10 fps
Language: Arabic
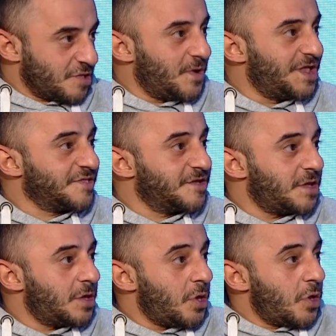الوالده
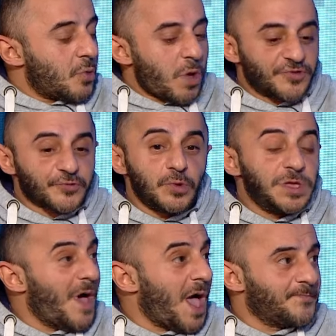وحطوني
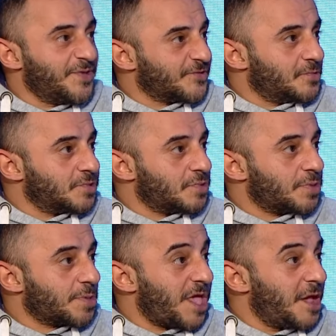ما عم بسكت
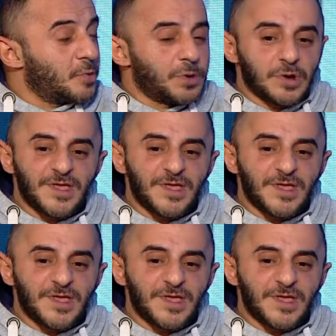فقالوا انه